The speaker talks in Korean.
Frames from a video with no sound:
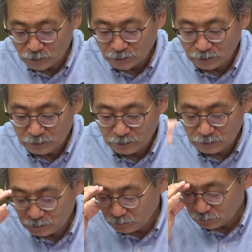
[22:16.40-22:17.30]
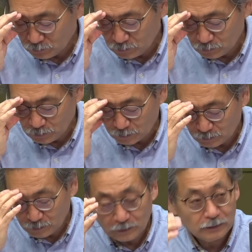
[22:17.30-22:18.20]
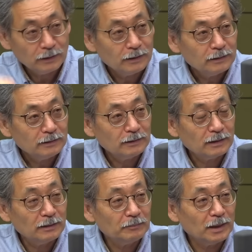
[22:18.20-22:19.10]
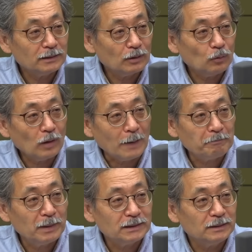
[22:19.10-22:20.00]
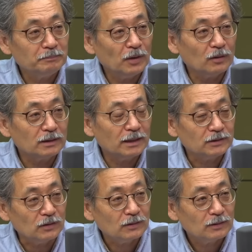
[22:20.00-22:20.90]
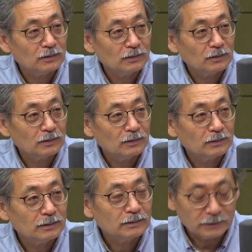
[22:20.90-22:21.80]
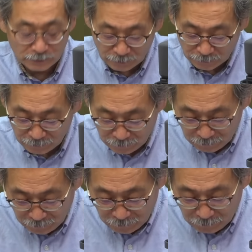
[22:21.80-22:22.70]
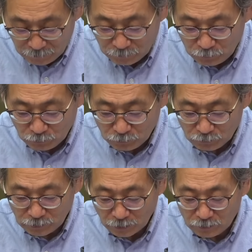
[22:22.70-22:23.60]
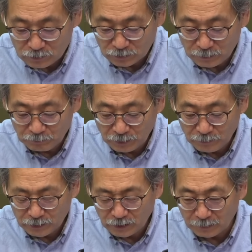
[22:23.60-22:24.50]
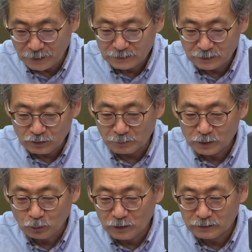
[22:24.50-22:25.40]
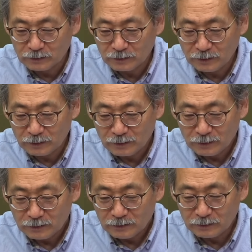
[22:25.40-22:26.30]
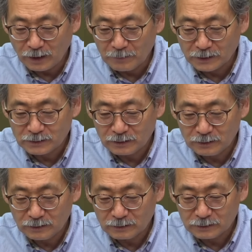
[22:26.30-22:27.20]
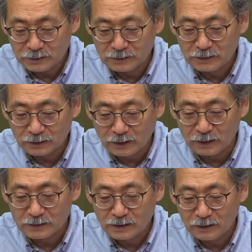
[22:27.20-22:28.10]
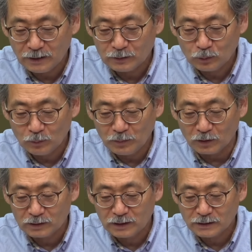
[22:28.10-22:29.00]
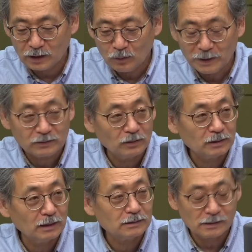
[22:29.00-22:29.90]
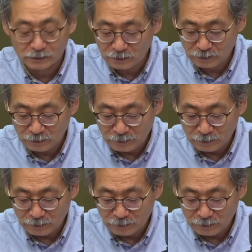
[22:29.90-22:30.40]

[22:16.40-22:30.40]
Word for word: 제사를 치렀던 기억이 나는데 이때마다 꼭 안 빠지는 명태전. 명태전. 네. 아, 맛있지. 또 닭커서 김밥에 게맛살을 정말 좋아했는데 네. 이 게맛살이 진짜 게 살이 아니고 명태 살로 만들었다 했을 때